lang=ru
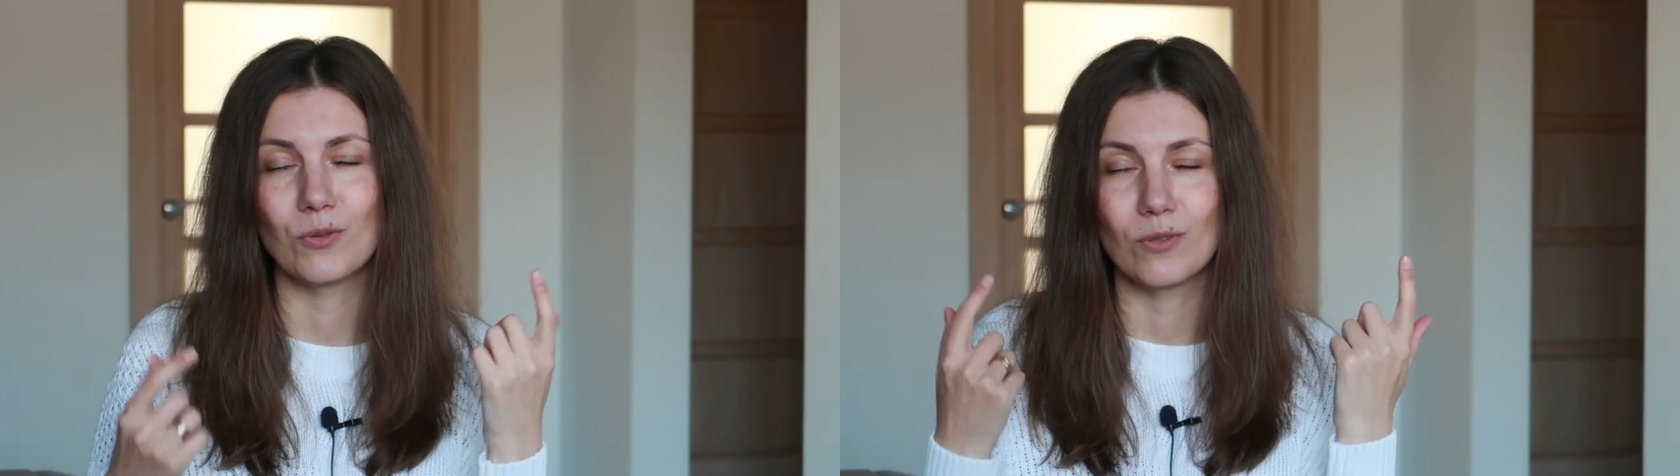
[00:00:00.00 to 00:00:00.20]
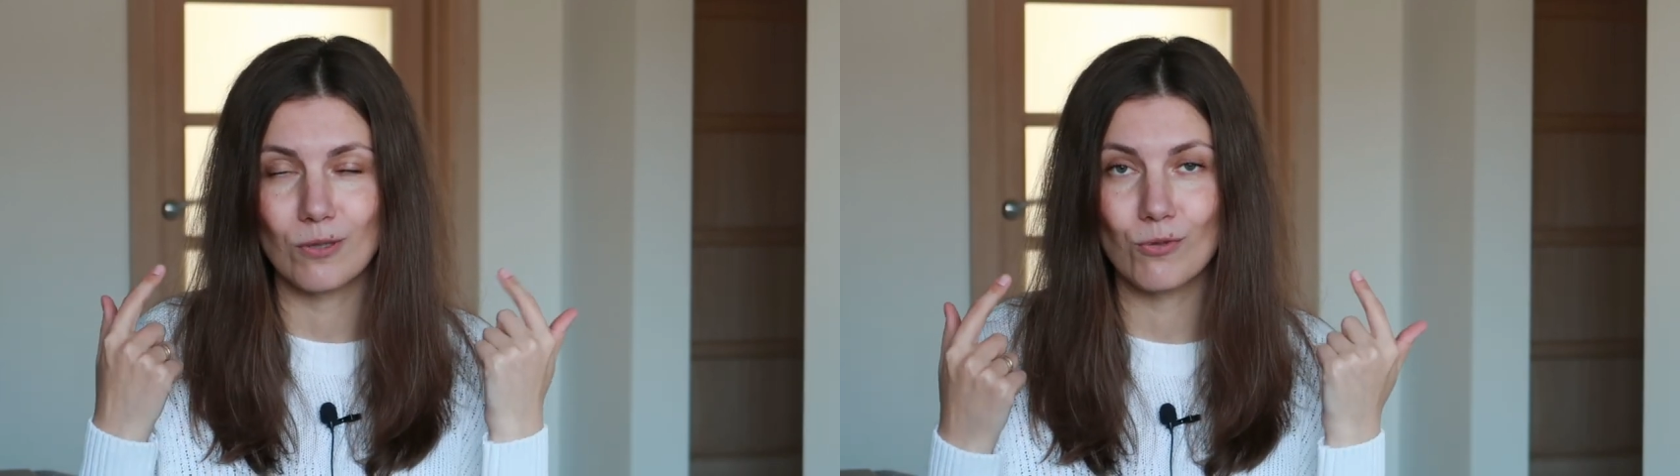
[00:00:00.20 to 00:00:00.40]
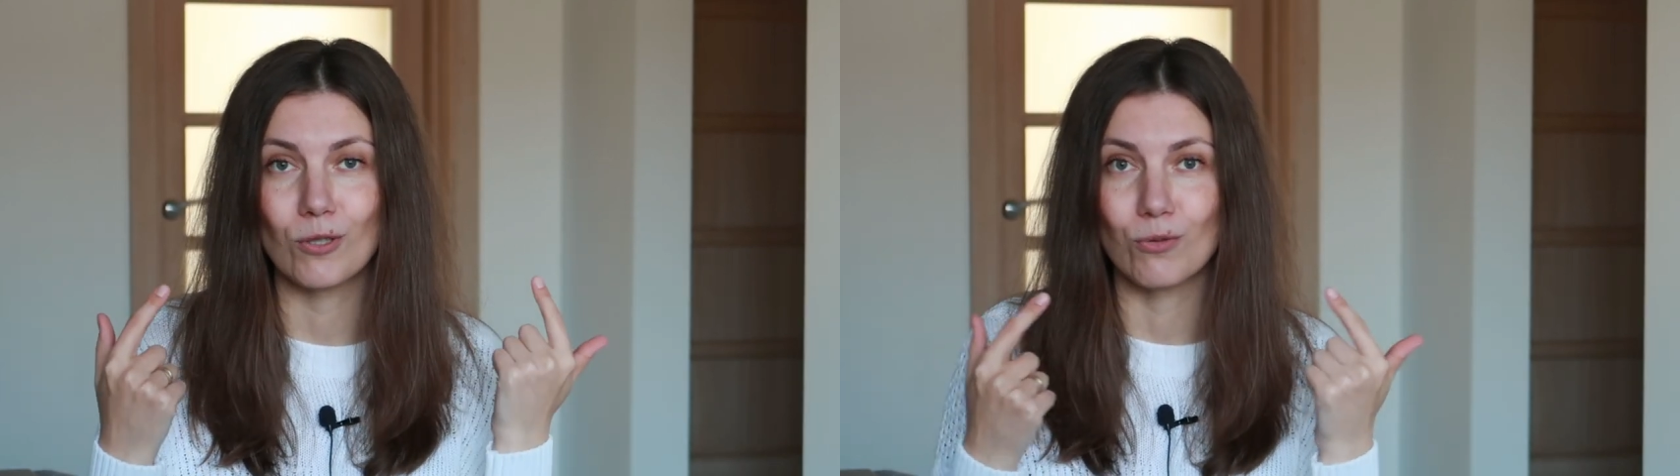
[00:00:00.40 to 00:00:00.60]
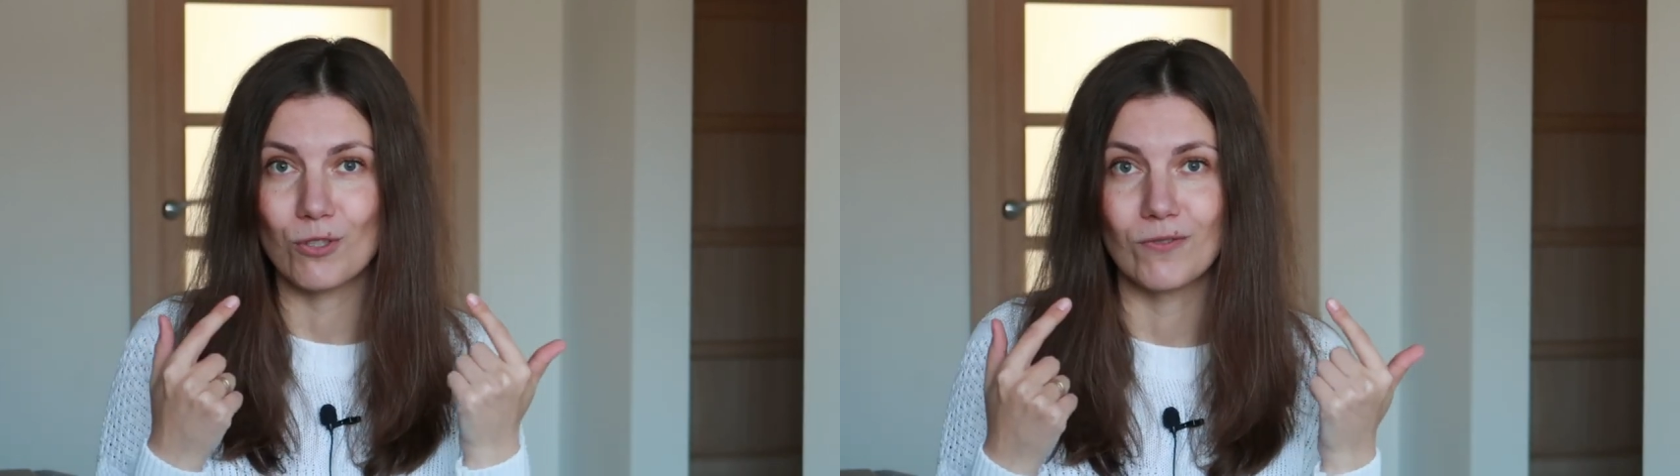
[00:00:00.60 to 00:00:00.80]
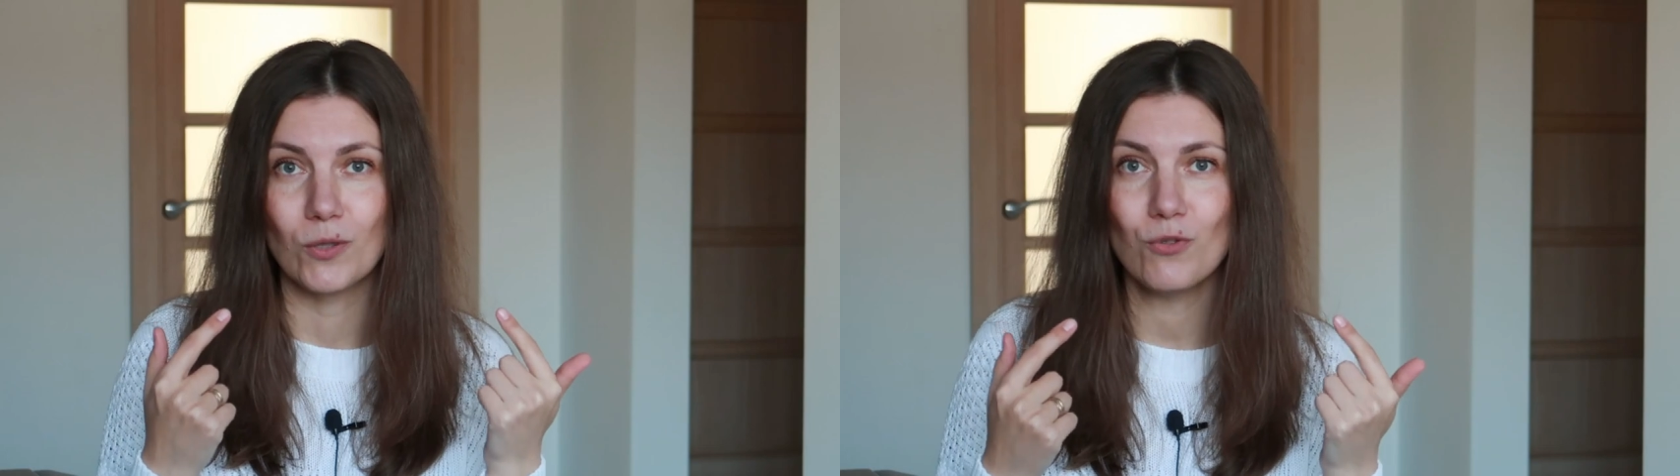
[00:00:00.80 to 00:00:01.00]
то слушать
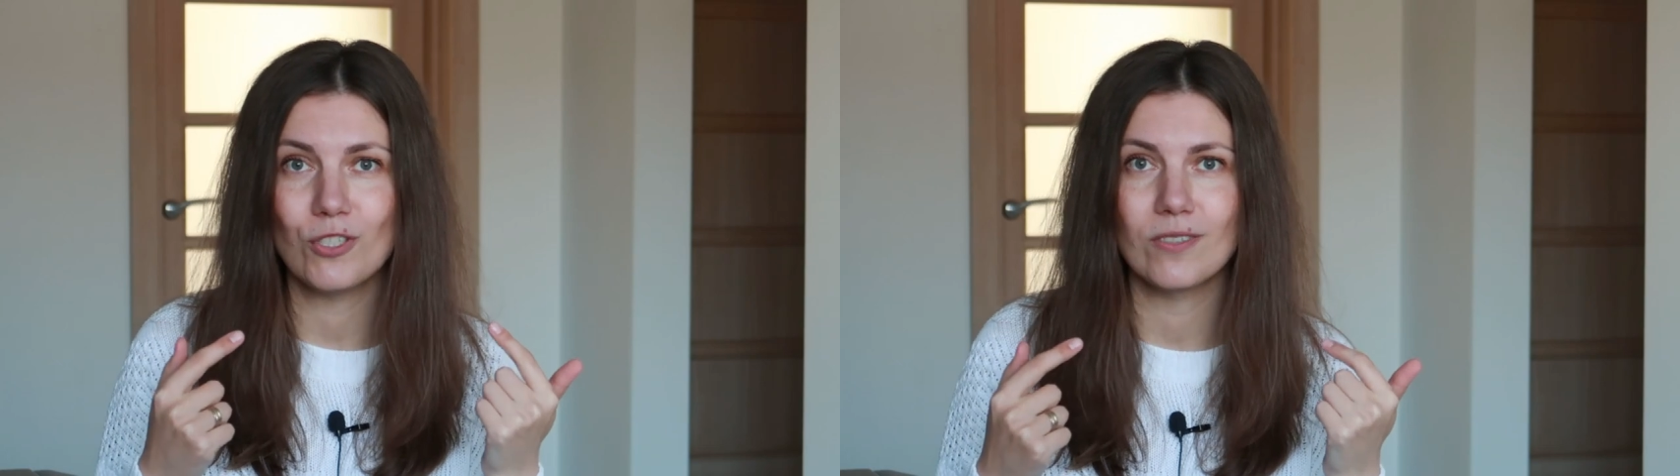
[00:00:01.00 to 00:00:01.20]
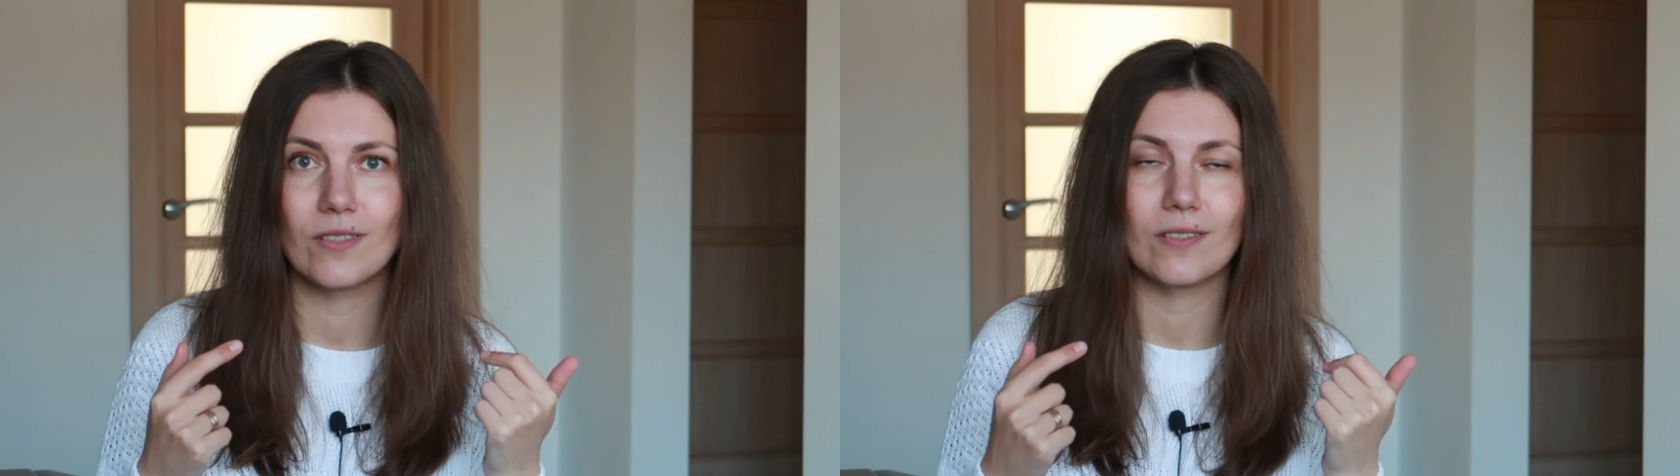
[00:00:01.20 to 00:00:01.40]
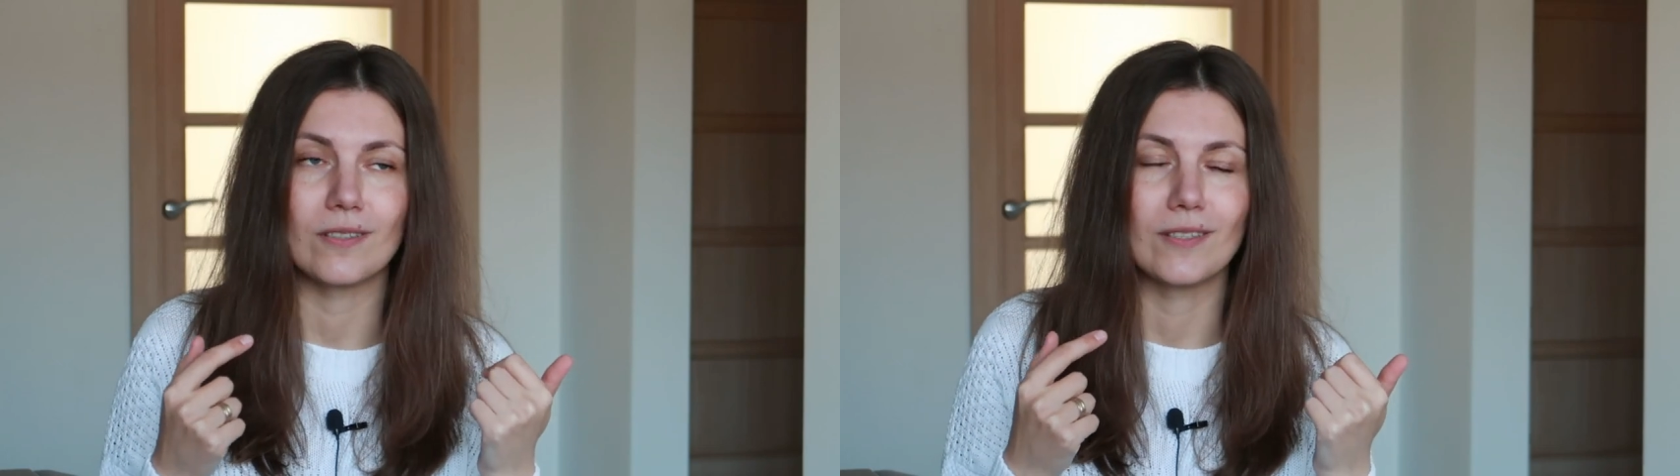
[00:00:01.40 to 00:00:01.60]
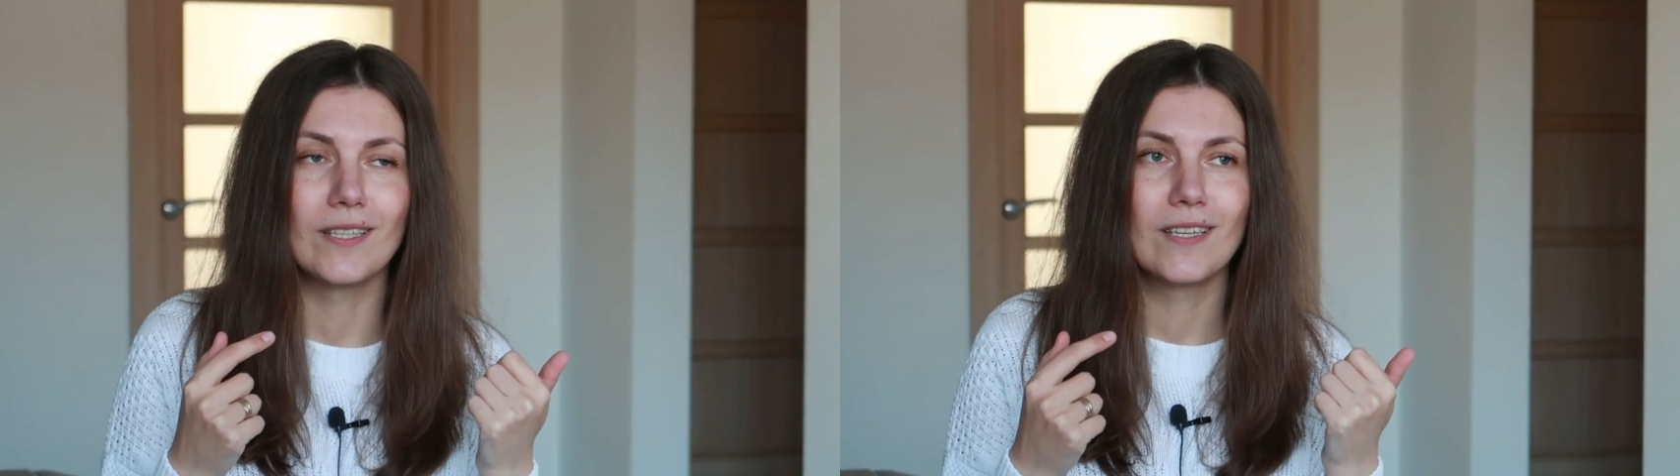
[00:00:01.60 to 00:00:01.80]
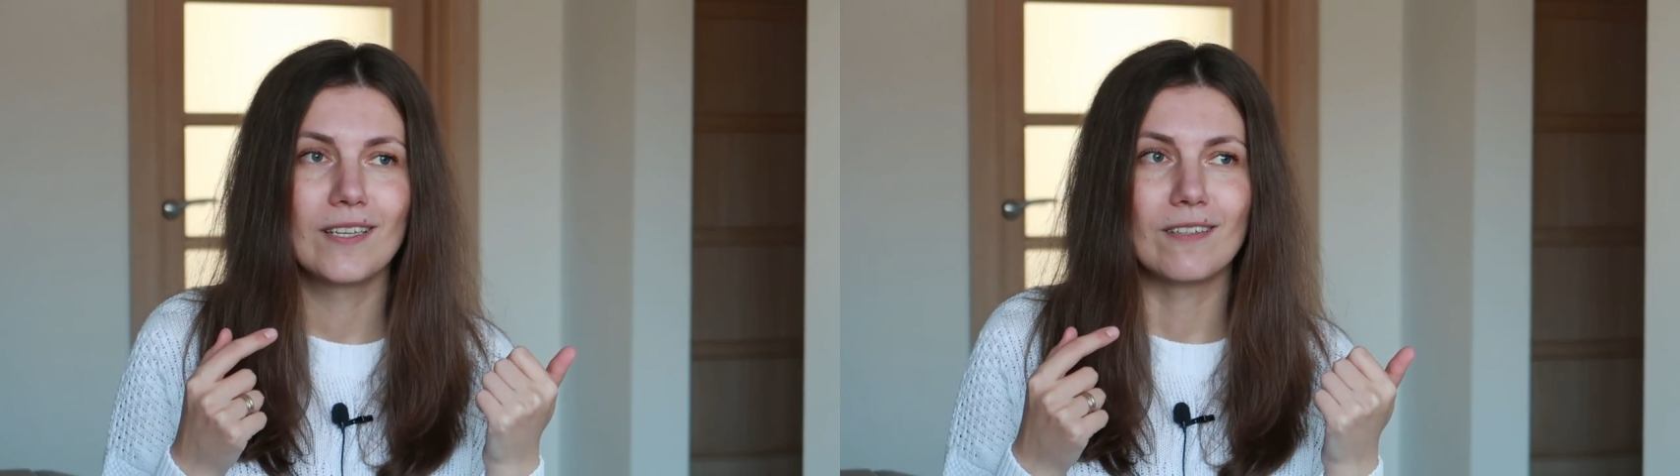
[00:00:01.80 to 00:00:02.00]
лучше в наушниках, и